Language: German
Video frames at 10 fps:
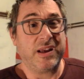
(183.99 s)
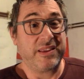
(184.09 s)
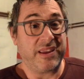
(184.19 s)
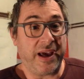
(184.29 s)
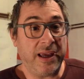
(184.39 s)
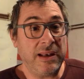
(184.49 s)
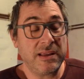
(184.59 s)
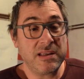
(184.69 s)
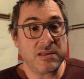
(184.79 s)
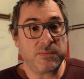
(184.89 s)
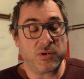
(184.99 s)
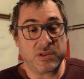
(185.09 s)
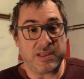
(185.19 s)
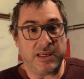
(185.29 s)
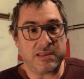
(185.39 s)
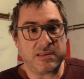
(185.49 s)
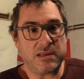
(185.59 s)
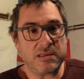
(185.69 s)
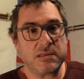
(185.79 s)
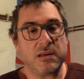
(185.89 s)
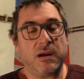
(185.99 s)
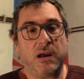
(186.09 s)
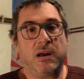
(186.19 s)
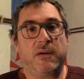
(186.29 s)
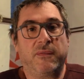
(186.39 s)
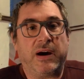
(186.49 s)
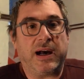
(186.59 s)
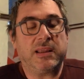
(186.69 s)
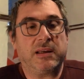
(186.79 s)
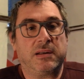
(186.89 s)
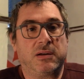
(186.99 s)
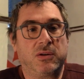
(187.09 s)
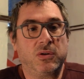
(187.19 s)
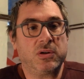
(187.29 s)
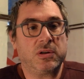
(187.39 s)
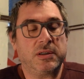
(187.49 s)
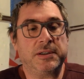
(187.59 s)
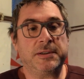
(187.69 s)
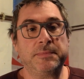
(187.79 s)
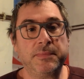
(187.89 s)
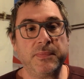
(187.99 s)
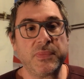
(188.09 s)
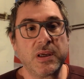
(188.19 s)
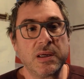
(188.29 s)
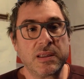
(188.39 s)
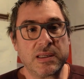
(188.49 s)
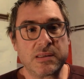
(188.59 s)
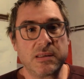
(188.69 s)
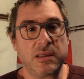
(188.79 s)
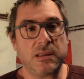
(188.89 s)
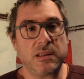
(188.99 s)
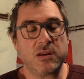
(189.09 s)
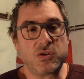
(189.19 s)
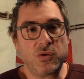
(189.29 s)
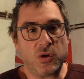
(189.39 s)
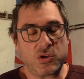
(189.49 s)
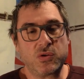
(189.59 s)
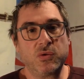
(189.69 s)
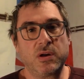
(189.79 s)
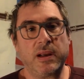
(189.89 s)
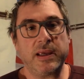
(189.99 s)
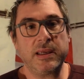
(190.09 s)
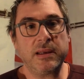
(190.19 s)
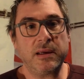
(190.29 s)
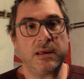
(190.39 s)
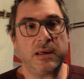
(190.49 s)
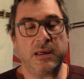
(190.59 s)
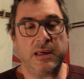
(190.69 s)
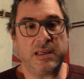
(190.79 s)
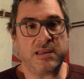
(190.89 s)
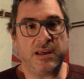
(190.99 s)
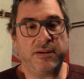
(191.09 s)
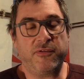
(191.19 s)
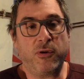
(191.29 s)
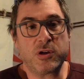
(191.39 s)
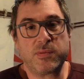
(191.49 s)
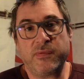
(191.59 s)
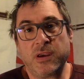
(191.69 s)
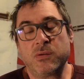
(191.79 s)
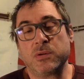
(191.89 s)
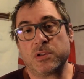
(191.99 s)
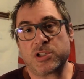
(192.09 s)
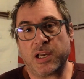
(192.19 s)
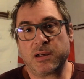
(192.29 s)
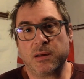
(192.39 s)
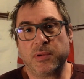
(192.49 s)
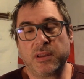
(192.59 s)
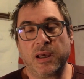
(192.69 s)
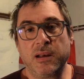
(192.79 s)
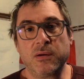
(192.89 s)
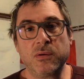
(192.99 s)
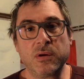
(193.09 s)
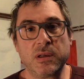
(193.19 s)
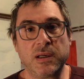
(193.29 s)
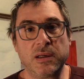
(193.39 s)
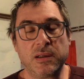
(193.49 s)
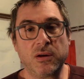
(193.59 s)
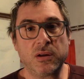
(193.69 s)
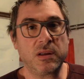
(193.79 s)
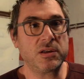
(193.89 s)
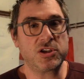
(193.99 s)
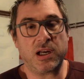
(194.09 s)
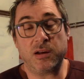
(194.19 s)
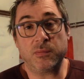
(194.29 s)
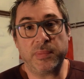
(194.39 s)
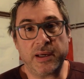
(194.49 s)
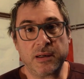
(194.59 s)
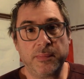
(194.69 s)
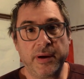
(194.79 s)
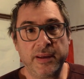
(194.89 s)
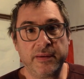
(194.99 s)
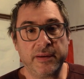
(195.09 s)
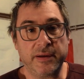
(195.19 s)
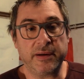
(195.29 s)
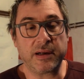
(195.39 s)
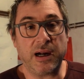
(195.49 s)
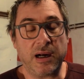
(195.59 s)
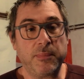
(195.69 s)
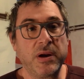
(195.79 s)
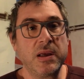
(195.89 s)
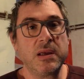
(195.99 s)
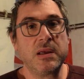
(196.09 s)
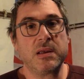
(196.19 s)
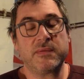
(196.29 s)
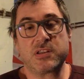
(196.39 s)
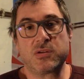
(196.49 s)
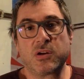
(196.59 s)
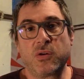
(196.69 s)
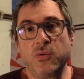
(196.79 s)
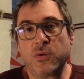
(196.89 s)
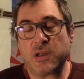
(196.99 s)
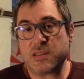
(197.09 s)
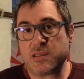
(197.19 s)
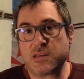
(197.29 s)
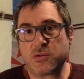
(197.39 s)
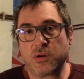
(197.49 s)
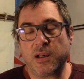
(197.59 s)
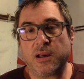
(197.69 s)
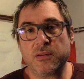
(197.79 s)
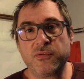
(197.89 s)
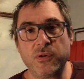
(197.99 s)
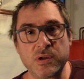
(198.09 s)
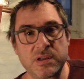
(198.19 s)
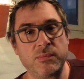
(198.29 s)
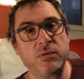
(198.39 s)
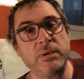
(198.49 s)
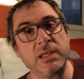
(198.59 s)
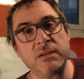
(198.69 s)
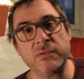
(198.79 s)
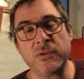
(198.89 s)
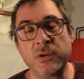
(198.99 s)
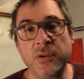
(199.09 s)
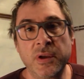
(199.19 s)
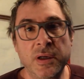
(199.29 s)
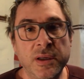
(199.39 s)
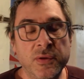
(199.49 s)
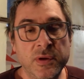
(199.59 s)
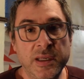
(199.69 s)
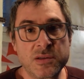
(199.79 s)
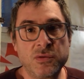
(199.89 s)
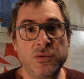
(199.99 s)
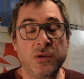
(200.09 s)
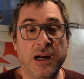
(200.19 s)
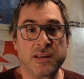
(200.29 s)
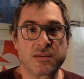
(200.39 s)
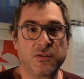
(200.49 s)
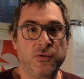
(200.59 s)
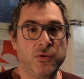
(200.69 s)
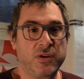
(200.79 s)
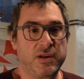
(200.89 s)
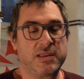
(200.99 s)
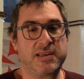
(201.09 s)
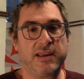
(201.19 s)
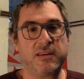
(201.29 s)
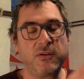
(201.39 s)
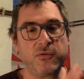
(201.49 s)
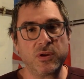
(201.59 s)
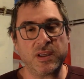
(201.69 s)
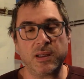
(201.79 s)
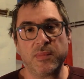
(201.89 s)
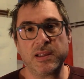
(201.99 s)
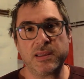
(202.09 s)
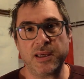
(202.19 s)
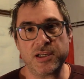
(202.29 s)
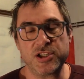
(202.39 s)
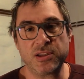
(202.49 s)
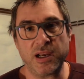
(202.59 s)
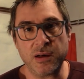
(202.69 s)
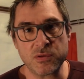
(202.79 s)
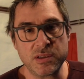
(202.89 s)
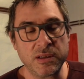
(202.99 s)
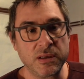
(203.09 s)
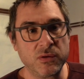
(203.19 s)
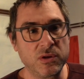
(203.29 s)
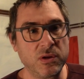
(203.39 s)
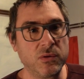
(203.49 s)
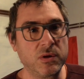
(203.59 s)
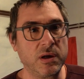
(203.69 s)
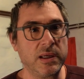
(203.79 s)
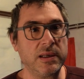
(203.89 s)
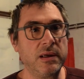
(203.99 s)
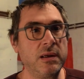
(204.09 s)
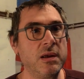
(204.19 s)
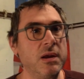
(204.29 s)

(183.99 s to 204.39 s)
Teil dieses Prozesses war dann auch ähm, dass in der Südostukraine äh, es eine Volksbewegung unter starker Beteiligung der dortigen Stahl- und Bergarbeiter gab, was zur Gründung dieser sogenannten Volksrepubliken von äh, Donetsk und Lugansk geführt hat. Seither führt eine militärische Trennungslinie durch die Ukraine.